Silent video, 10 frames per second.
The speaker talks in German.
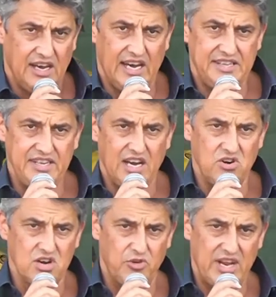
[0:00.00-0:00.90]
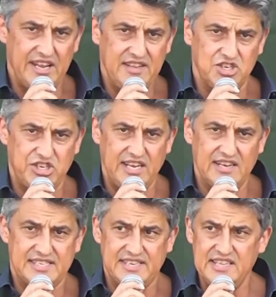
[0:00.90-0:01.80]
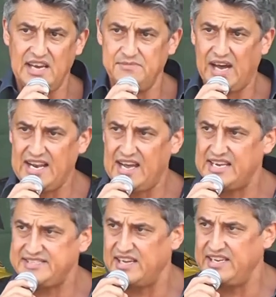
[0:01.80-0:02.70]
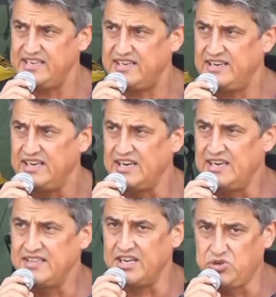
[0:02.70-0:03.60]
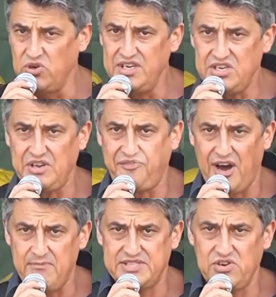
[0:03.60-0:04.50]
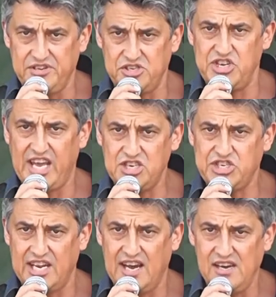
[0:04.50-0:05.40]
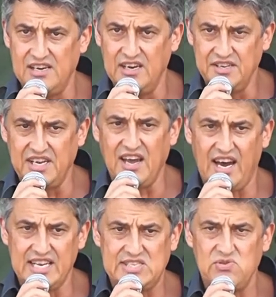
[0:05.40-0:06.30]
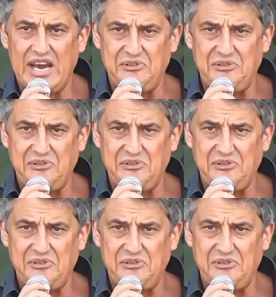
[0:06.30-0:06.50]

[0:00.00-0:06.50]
äh, die da irgendwo dahinter stehen. Es sind in allererster Linie natürlich die pharmazeutischen Hersteller, die geradezu